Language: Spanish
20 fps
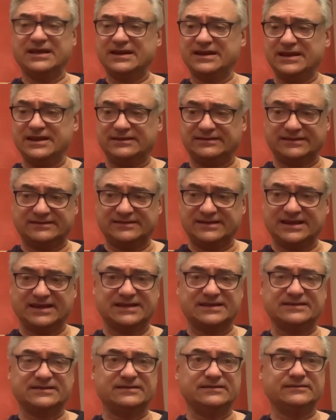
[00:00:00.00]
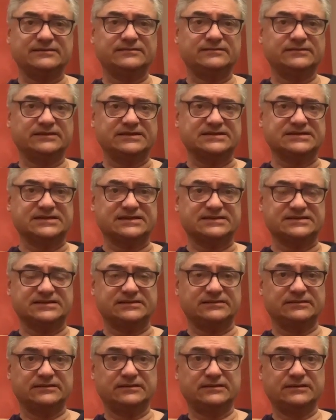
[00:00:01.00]
ni tendría que, ser
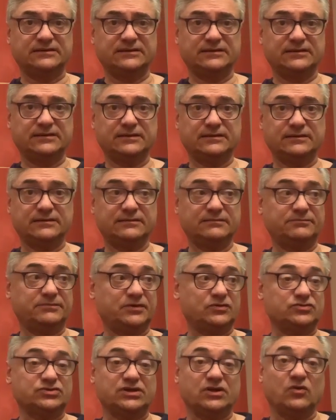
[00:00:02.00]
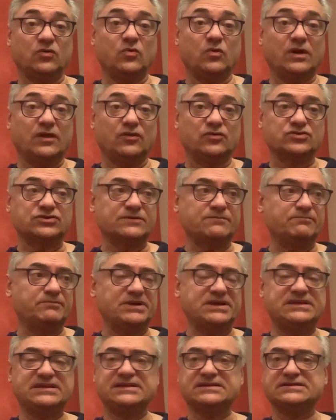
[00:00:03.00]
así. Pero si el jugador se
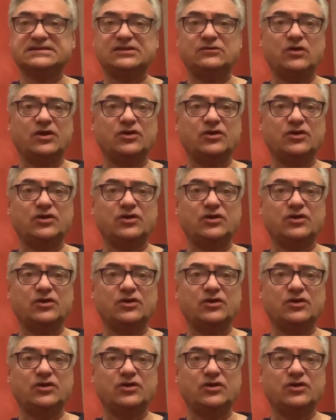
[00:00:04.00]
empeña, si